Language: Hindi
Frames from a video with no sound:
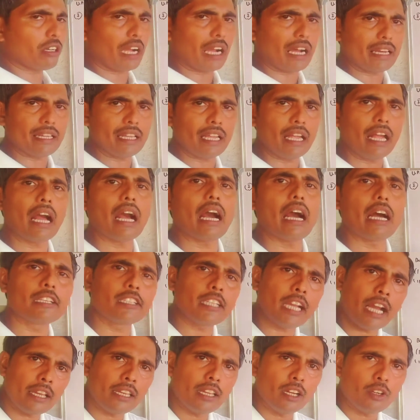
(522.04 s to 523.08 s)
कार्य है
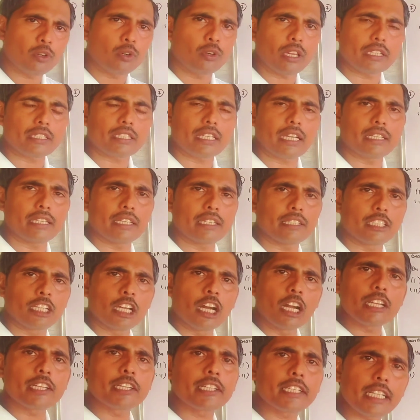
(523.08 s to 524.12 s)
अचानक होना चाहिए
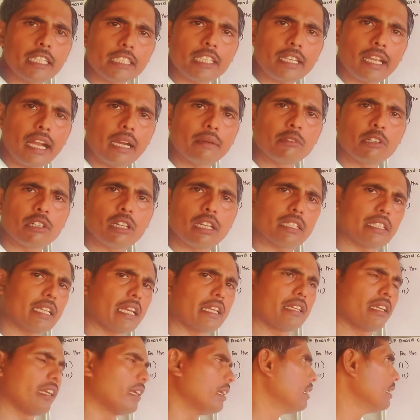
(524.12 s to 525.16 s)
झटके से काम होना
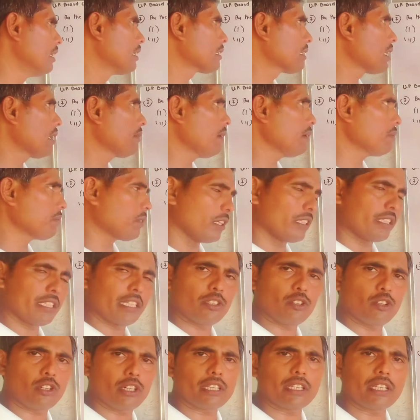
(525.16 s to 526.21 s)
चाहिए तब हम किससे
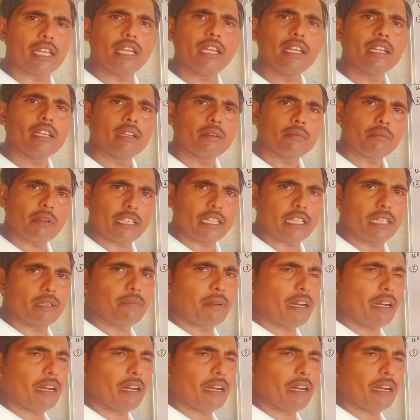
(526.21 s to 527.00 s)
जोड़ेंगे प्रेजेंट